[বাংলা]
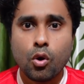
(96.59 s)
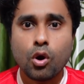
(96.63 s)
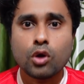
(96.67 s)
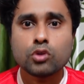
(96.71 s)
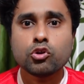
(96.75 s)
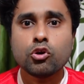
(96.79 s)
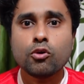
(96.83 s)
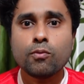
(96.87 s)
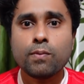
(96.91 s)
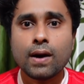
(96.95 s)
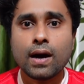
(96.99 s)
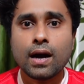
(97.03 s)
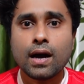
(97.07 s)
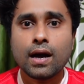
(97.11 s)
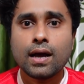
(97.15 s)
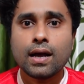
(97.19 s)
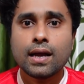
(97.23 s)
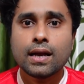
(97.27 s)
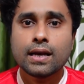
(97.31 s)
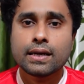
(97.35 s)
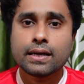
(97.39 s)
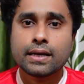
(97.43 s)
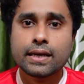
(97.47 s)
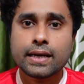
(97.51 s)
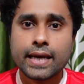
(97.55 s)
অথবা
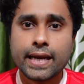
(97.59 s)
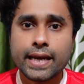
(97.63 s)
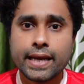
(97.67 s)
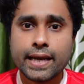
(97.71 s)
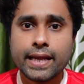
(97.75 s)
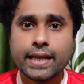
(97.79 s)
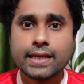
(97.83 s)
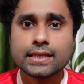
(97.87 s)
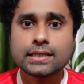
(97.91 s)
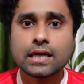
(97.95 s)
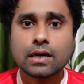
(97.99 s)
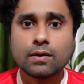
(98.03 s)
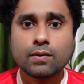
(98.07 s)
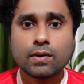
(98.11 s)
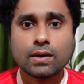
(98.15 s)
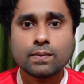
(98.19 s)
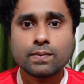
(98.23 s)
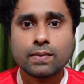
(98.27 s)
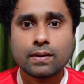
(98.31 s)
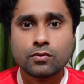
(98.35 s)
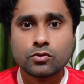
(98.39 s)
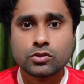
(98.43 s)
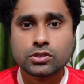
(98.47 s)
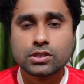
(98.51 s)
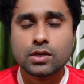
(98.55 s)
ট্রেনে যাওয়ার
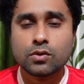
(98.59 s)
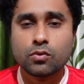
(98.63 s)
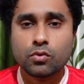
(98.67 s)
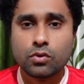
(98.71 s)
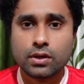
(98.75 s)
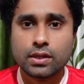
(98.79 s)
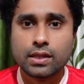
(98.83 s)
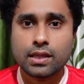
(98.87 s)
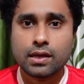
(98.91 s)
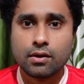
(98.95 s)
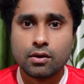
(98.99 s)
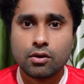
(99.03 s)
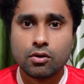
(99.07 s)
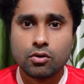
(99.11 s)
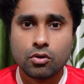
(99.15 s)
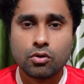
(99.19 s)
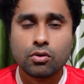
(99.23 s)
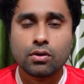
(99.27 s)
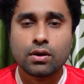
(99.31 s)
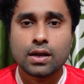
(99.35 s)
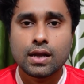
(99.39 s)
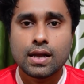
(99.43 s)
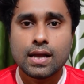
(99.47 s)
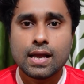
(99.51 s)
ব্যবস্থা করে দেওয়া হোক